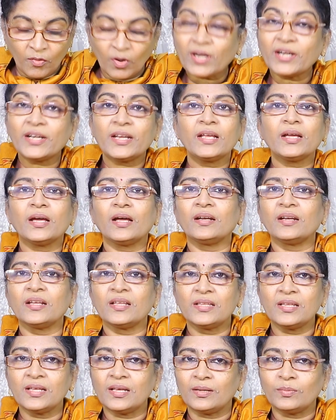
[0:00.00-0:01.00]
ఒకటి
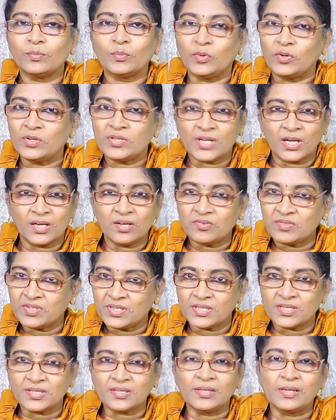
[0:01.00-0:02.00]
అనేది మూడు సార్లు
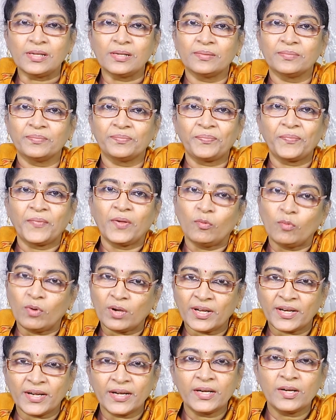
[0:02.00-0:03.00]
వచ్చేసింది
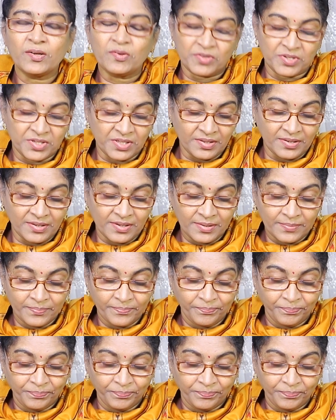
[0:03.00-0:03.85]
ఒక రెండు వచ్చింది